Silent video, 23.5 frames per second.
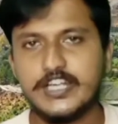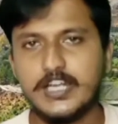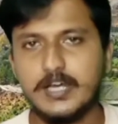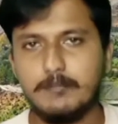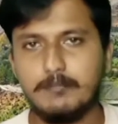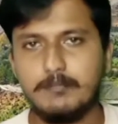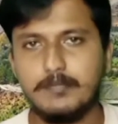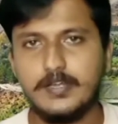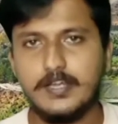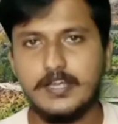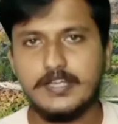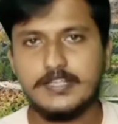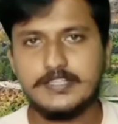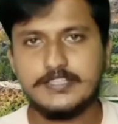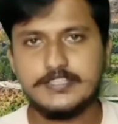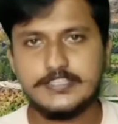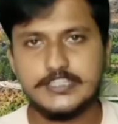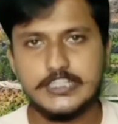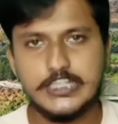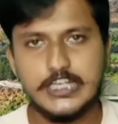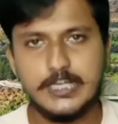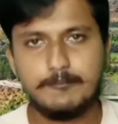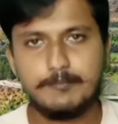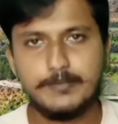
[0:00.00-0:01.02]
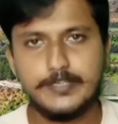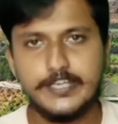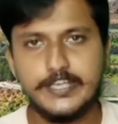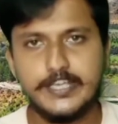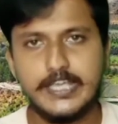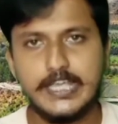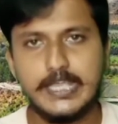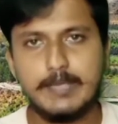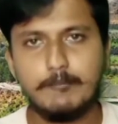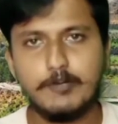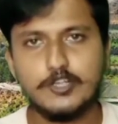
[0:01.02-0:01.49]
চেনাব
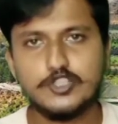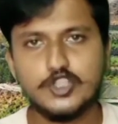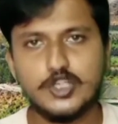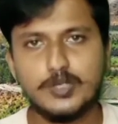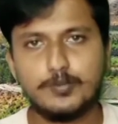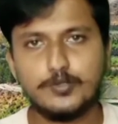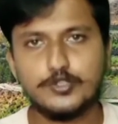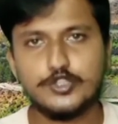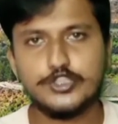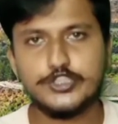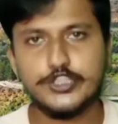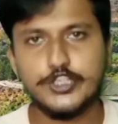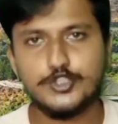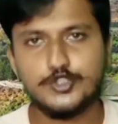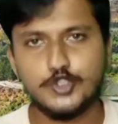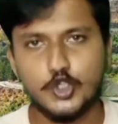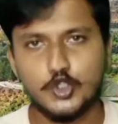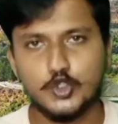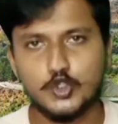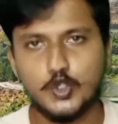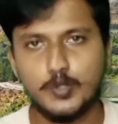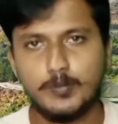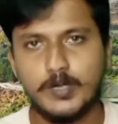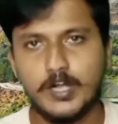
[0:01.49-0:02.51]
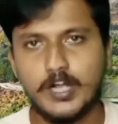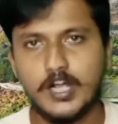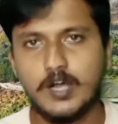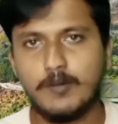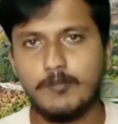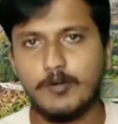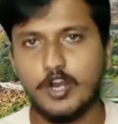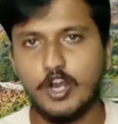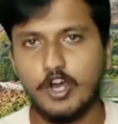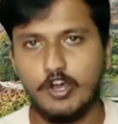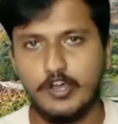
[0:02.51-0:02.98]
চেনাবকে হিমাচল প্রদেশে
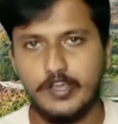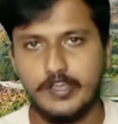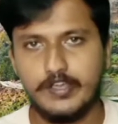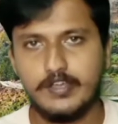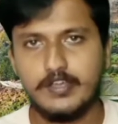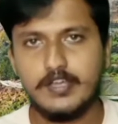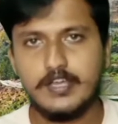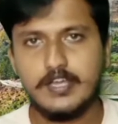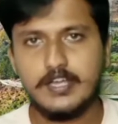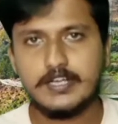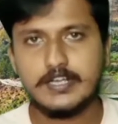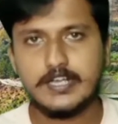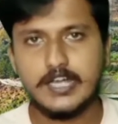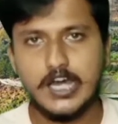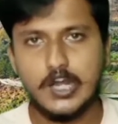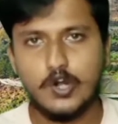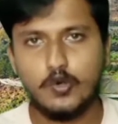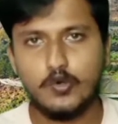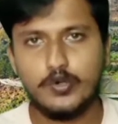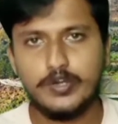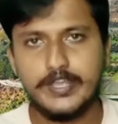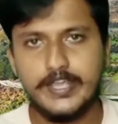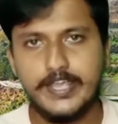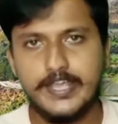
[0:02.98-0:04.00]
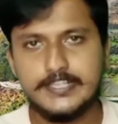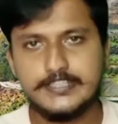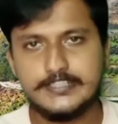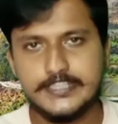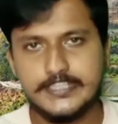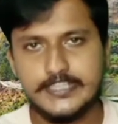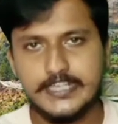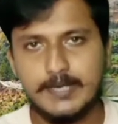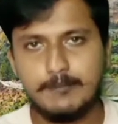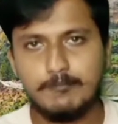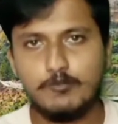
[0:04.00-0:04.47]
চন্দ্রভাগা বলা হয় কারণ এই
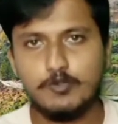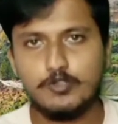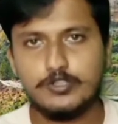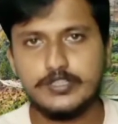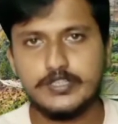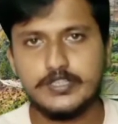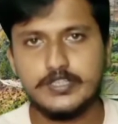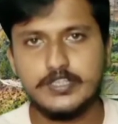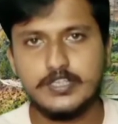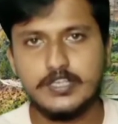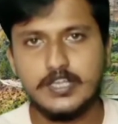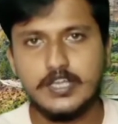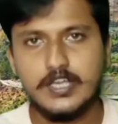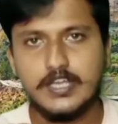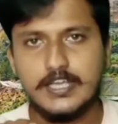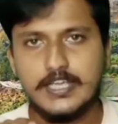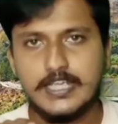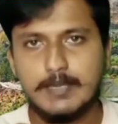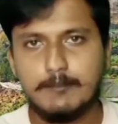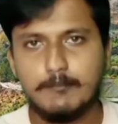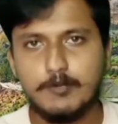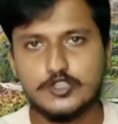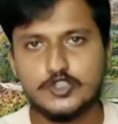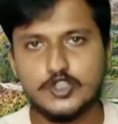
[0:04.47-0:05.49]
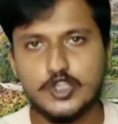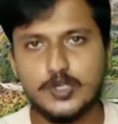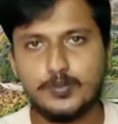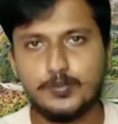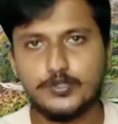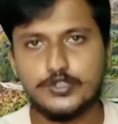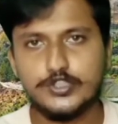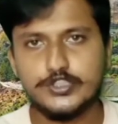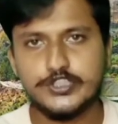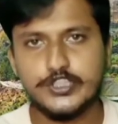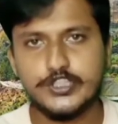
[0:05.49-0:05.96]
চেনাব নদী হিমাচল
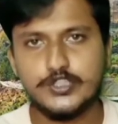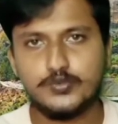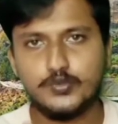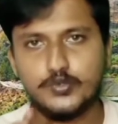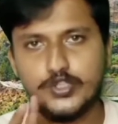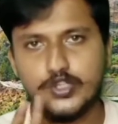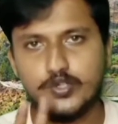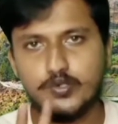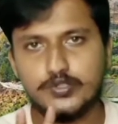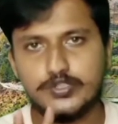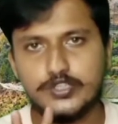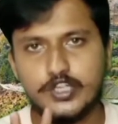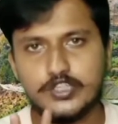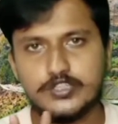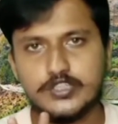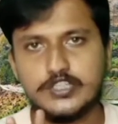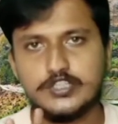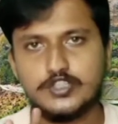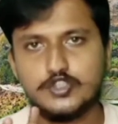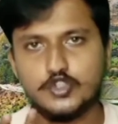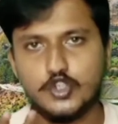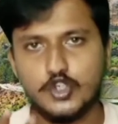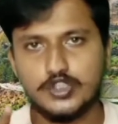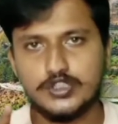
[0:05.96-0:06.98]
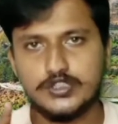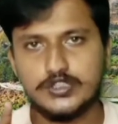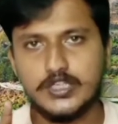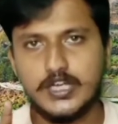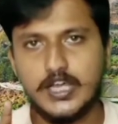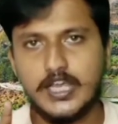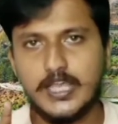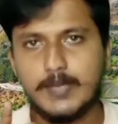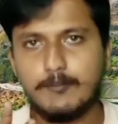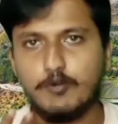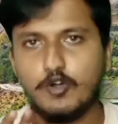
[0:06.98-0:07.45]
প্রদেশের দুটি নদী অর্থাৎ
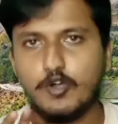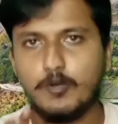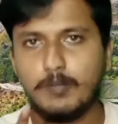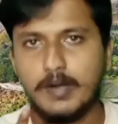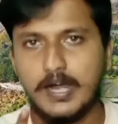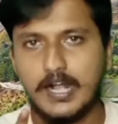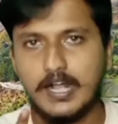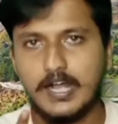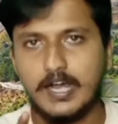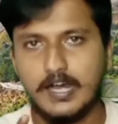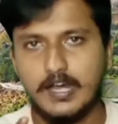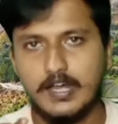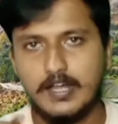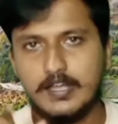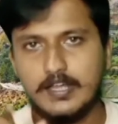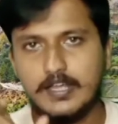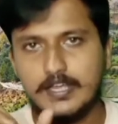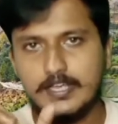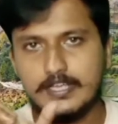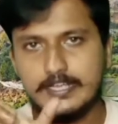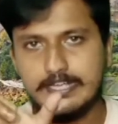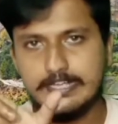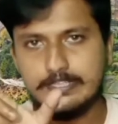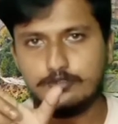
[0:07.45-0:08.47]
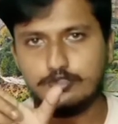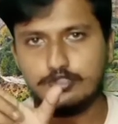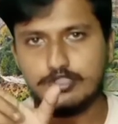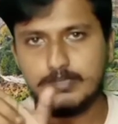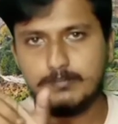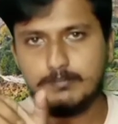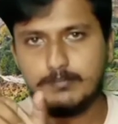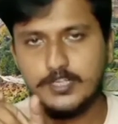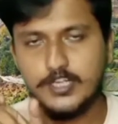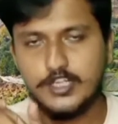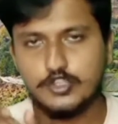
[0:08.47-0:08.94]
চন্দ্রা এবং ভাগা এই
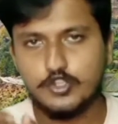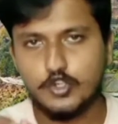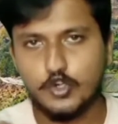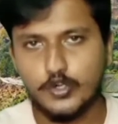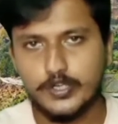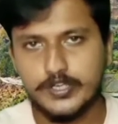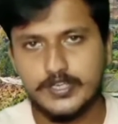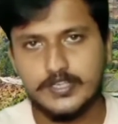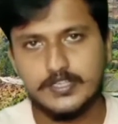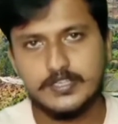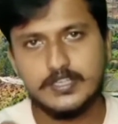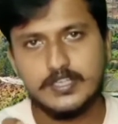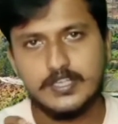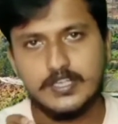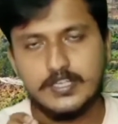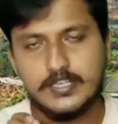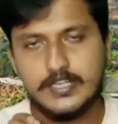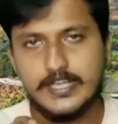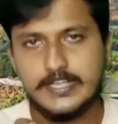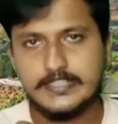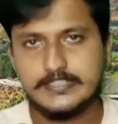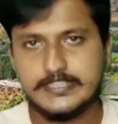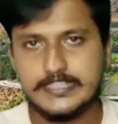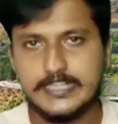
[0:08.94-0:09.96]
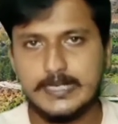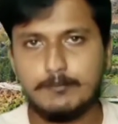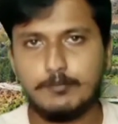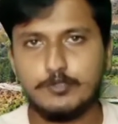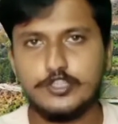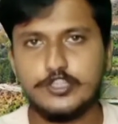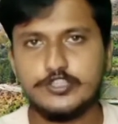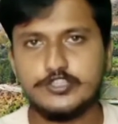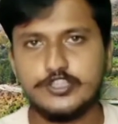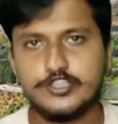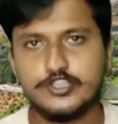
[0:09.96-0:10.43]
দুটি মিলিত হয়ে এই চেনাব
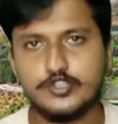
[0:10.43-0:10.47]
নদীর